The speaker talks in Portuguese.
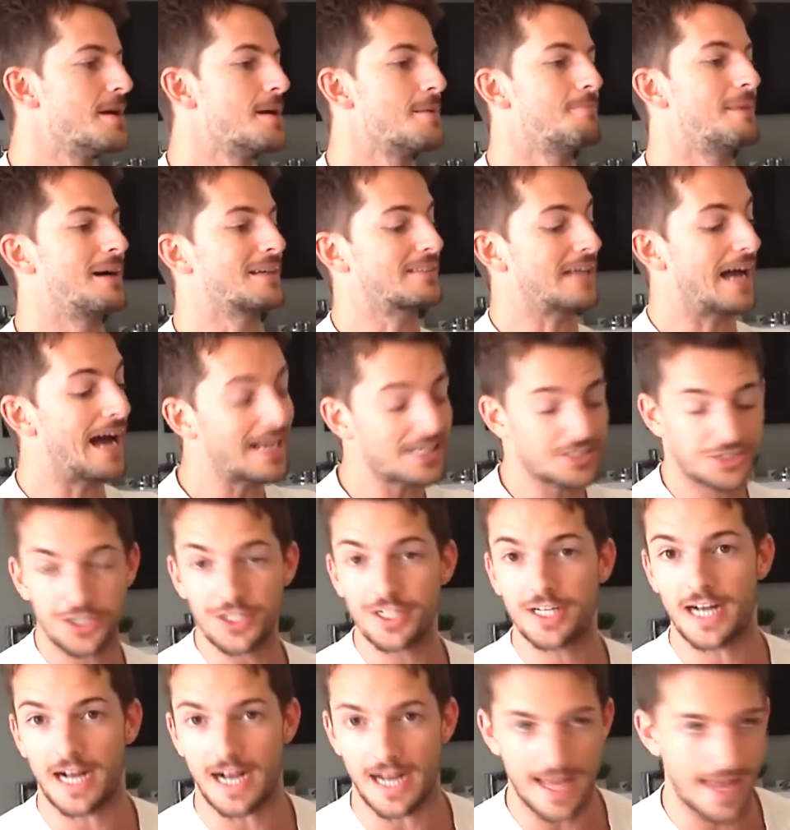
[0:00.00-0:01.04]
Mas a
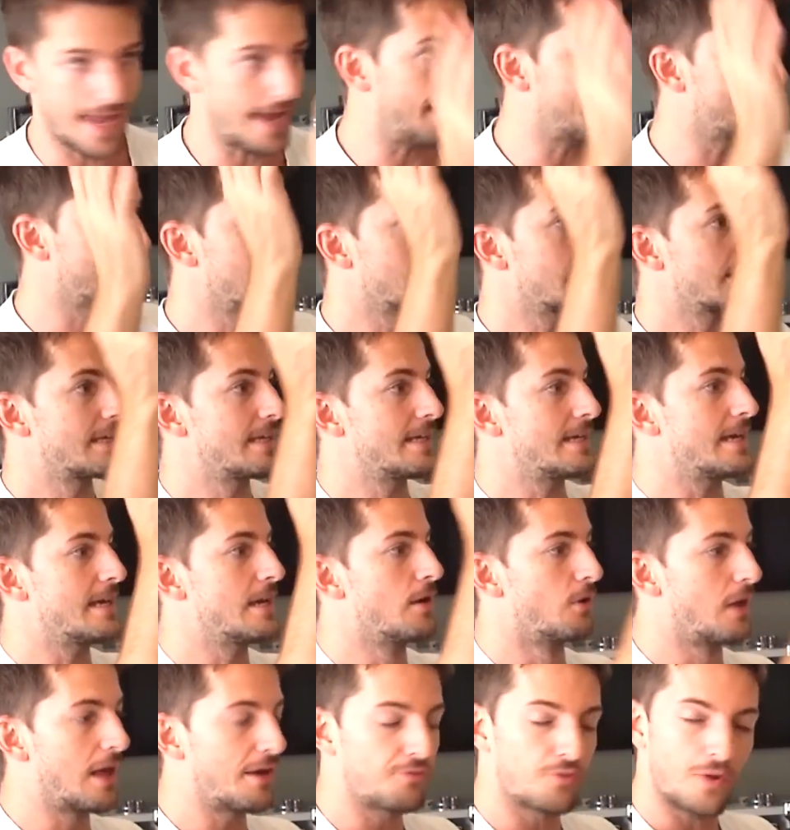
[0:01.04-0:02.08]
dica é que
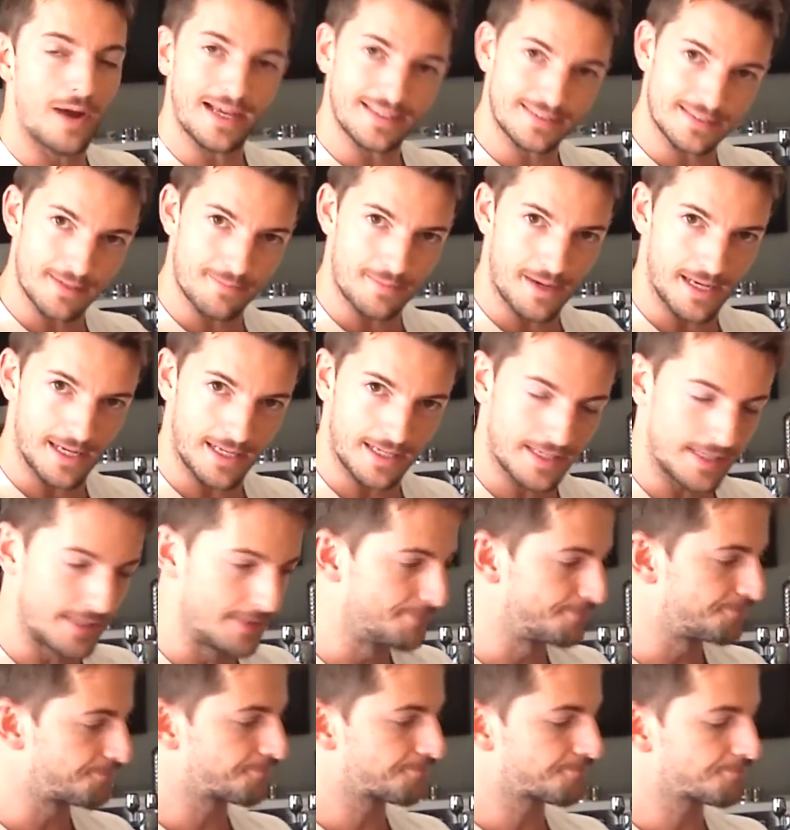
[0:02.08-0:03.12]
eu levo essa mala aqui,
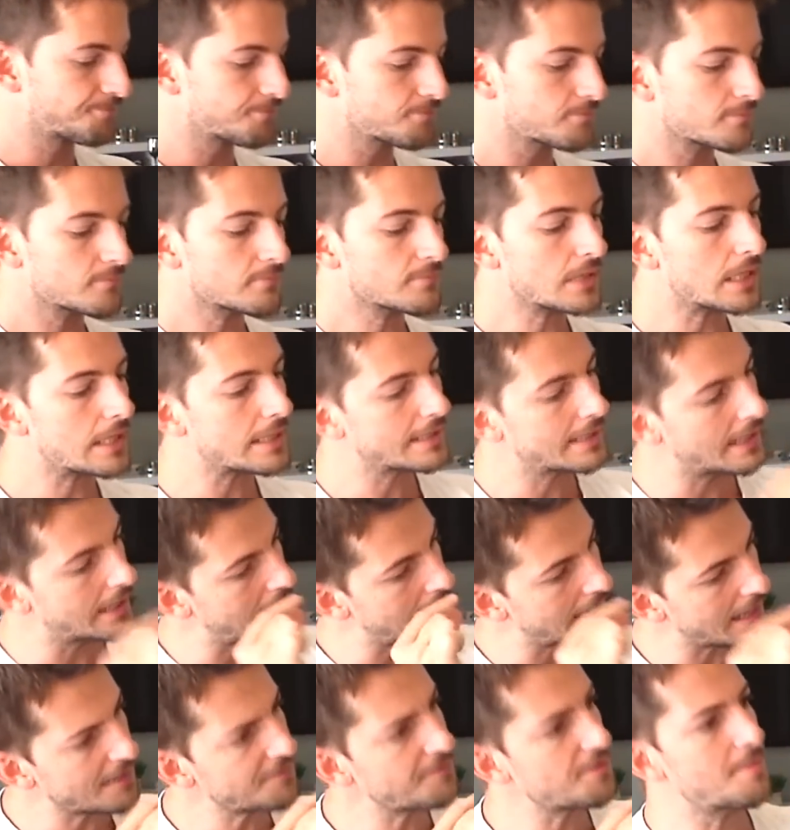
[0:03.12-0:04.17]
que ela é
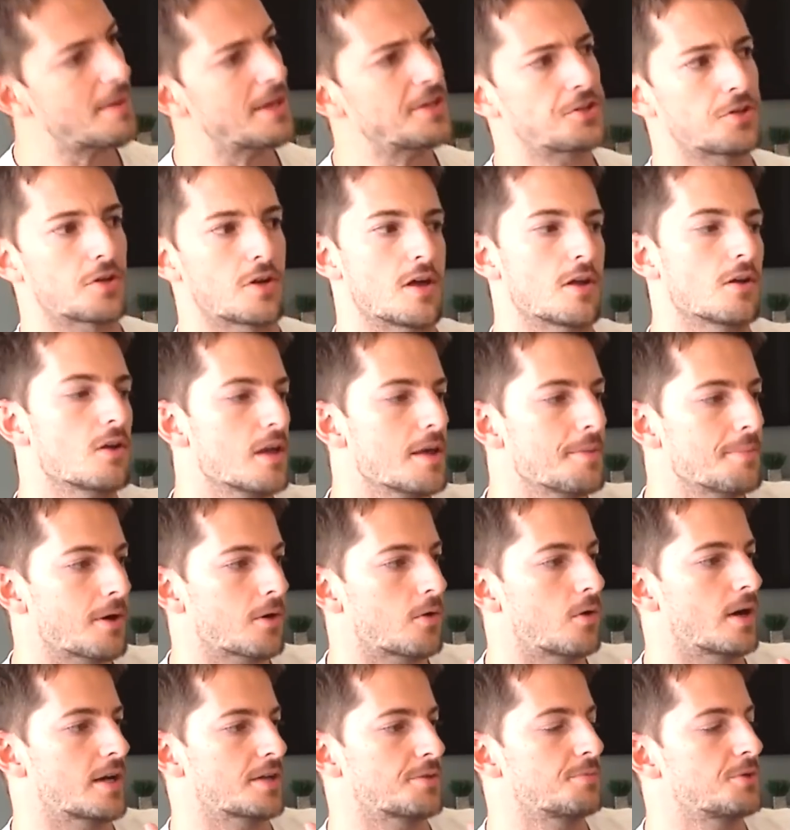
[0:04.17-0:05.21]
levemente, eu não lembro
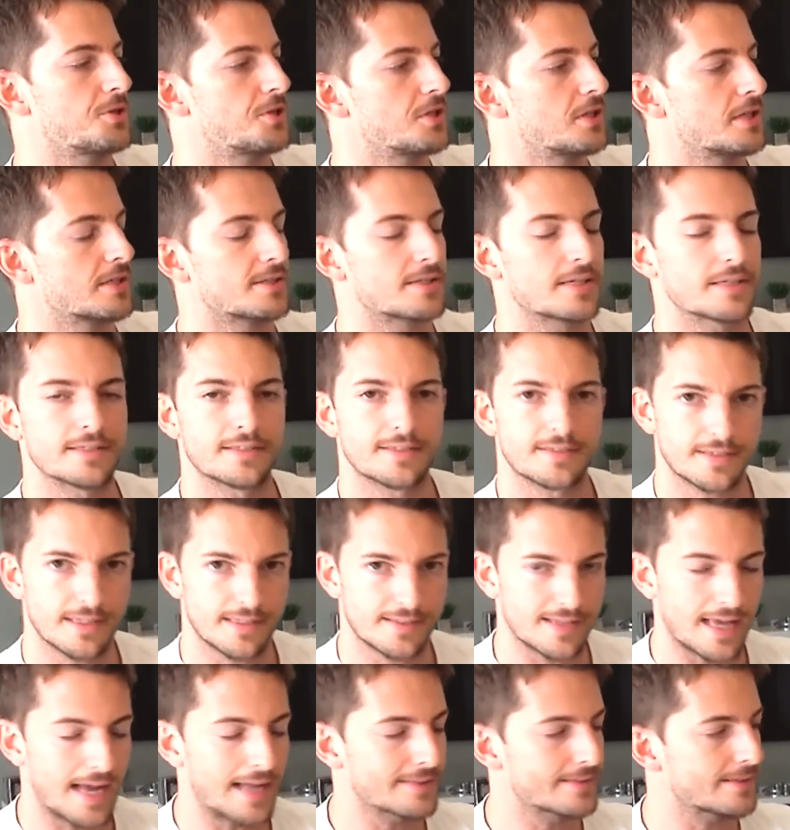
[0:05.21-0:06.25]
agora as medidas
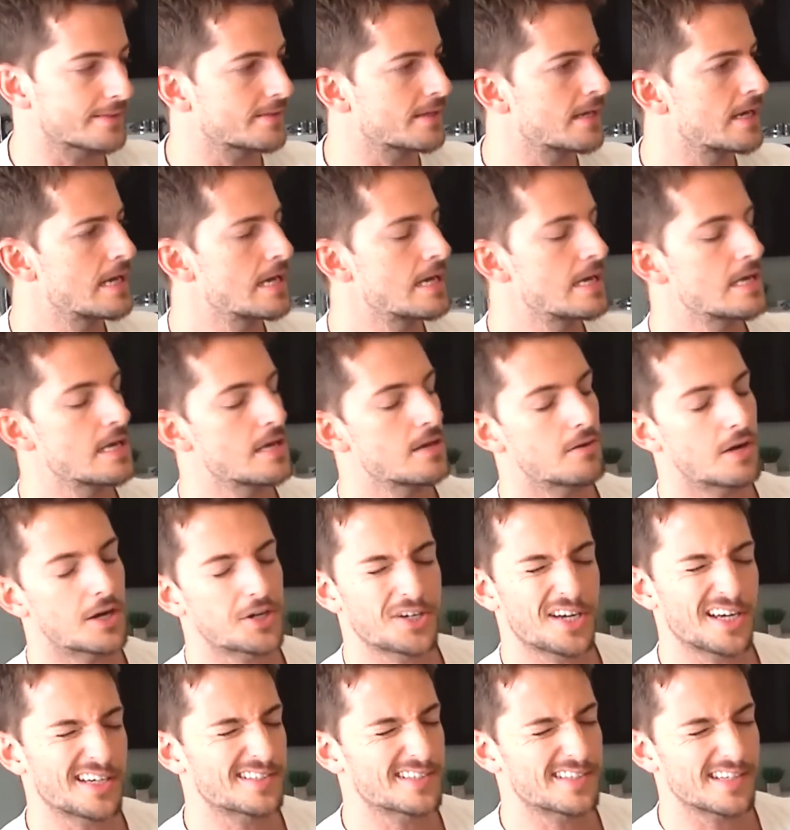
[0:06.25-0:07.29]
exatas, eu
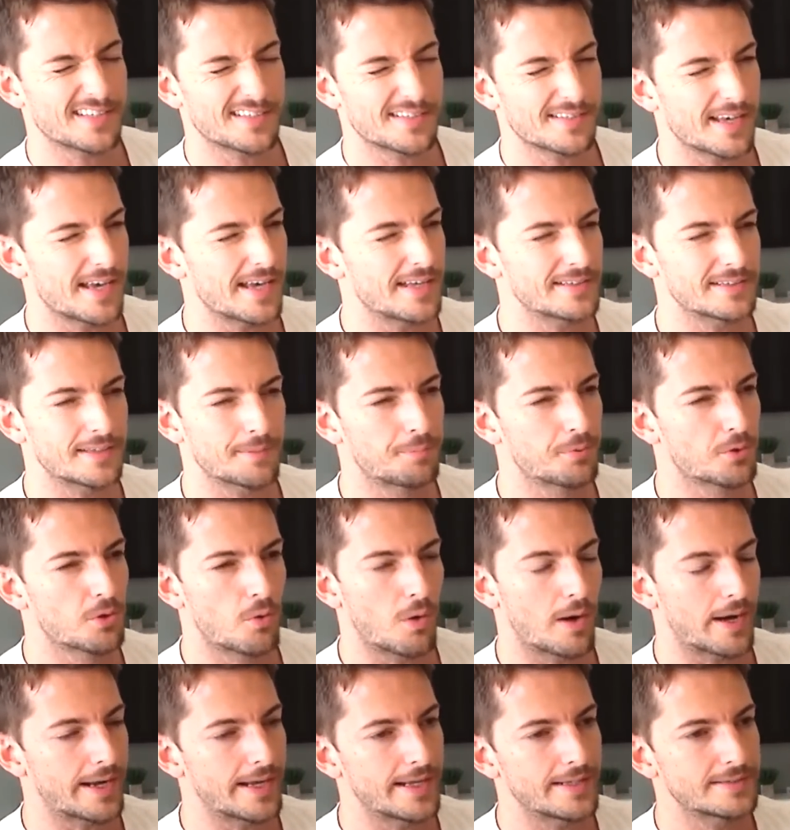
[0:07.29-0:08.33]
acho que é 60 por
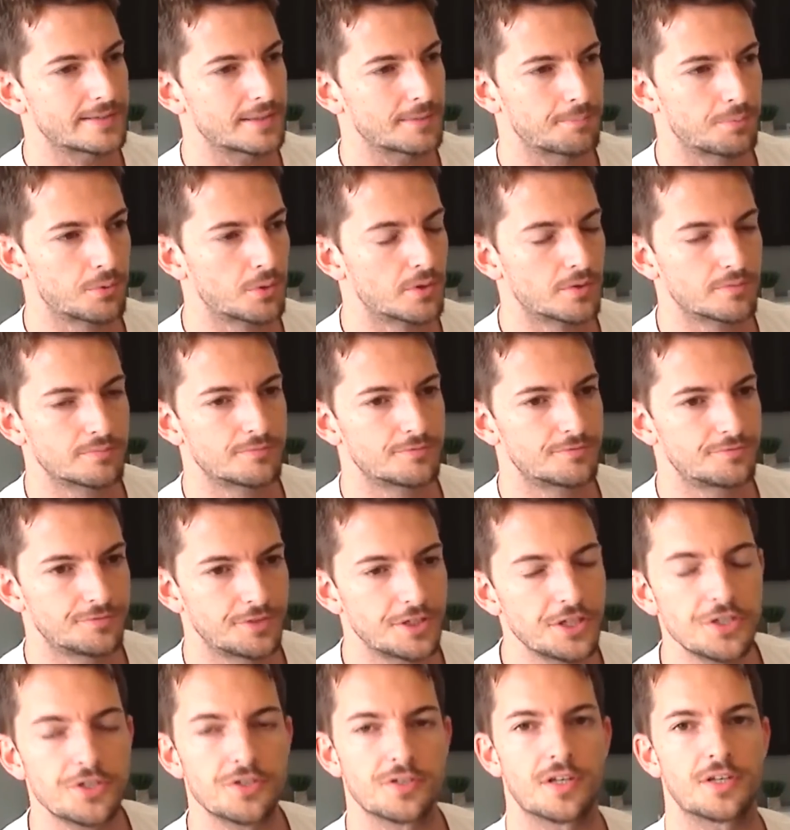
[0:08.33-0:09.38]
40 por
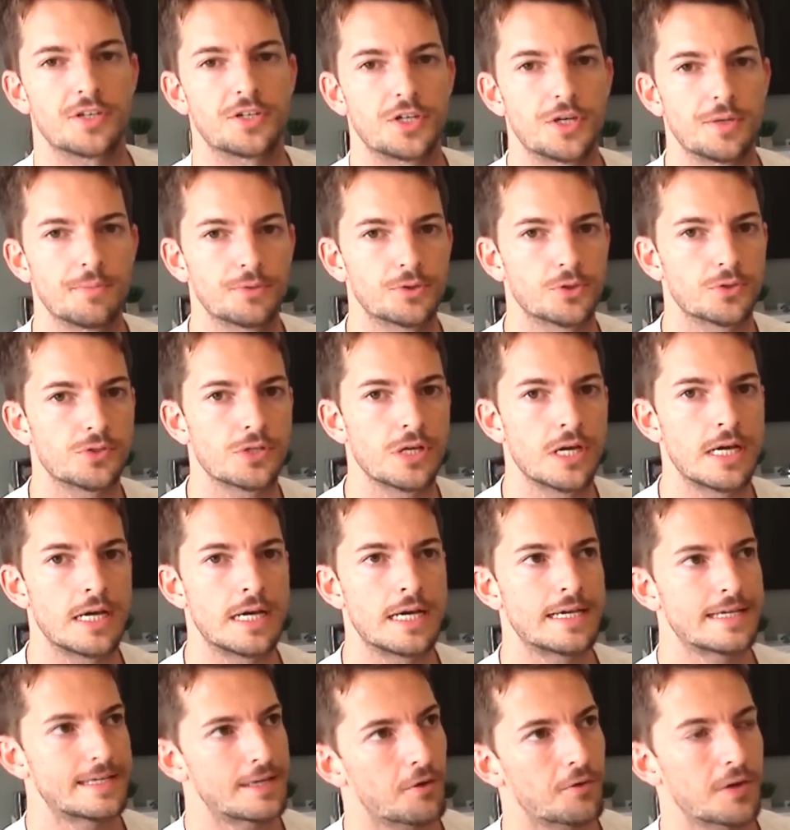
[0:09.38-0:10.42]
20 centímetros,
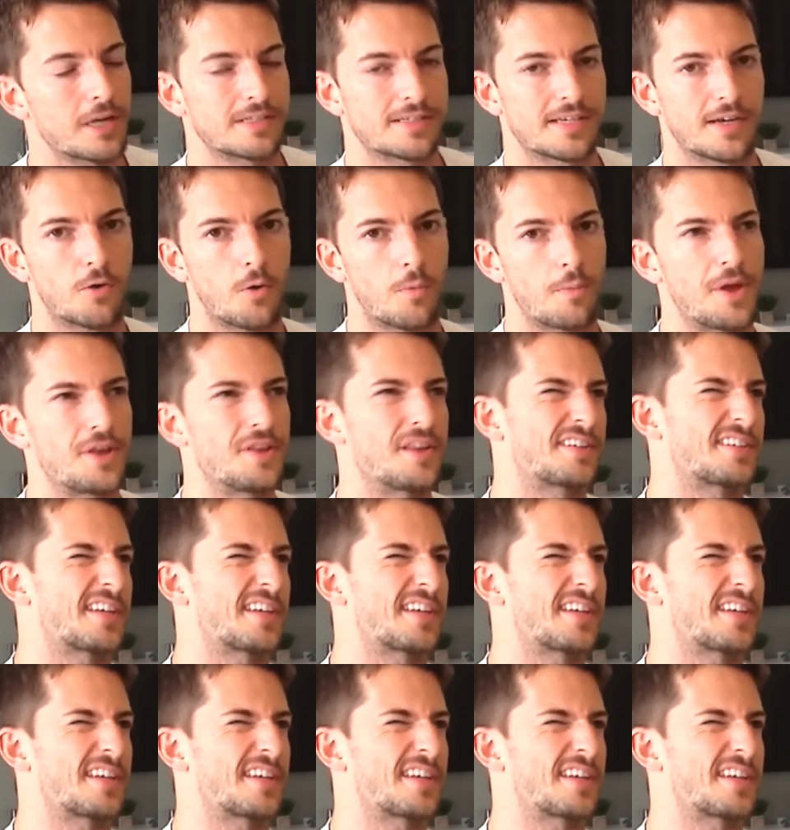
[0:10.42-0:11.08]
que é o que eles recomendam.